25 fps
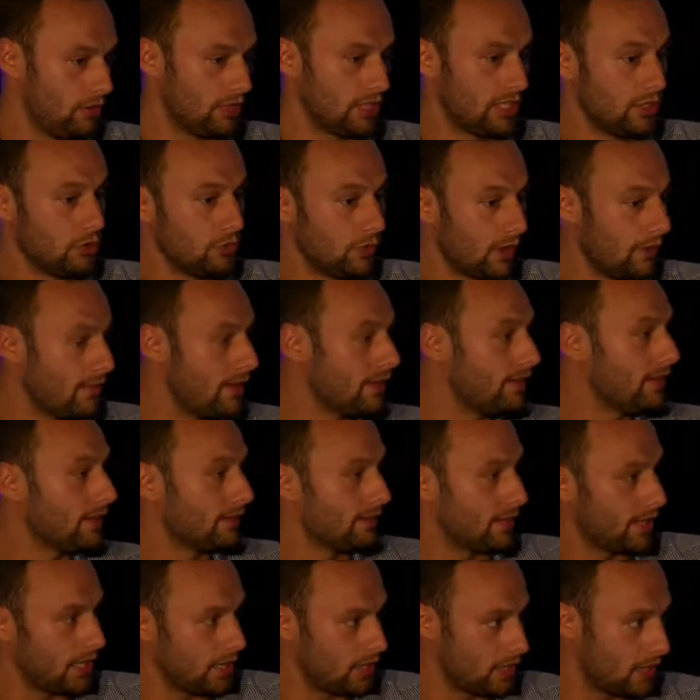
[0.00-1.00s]
qui nous permettent
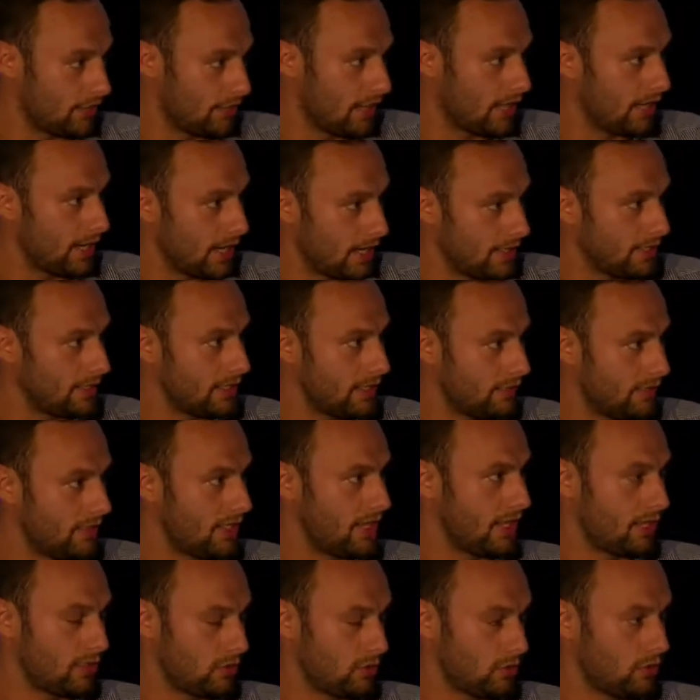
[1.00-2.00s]
d'interagir de manière assez
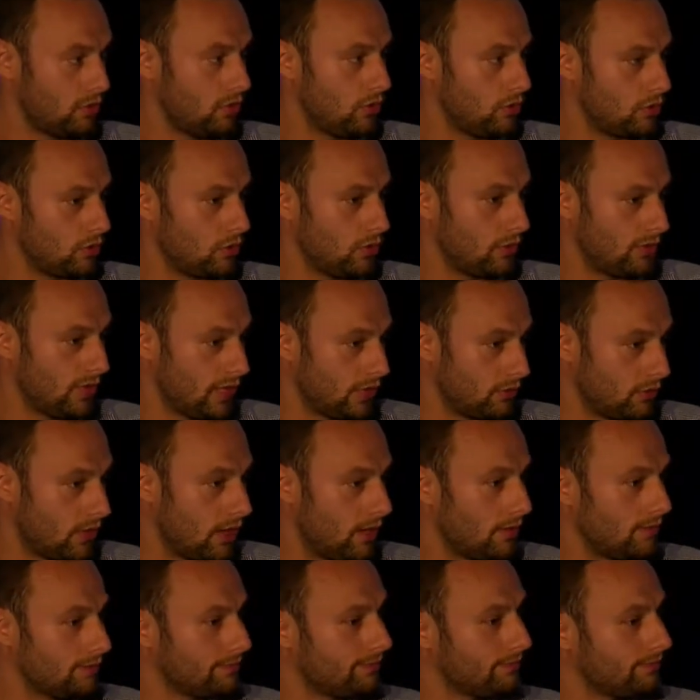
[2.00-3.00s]
efficace sur le, sur le territoire.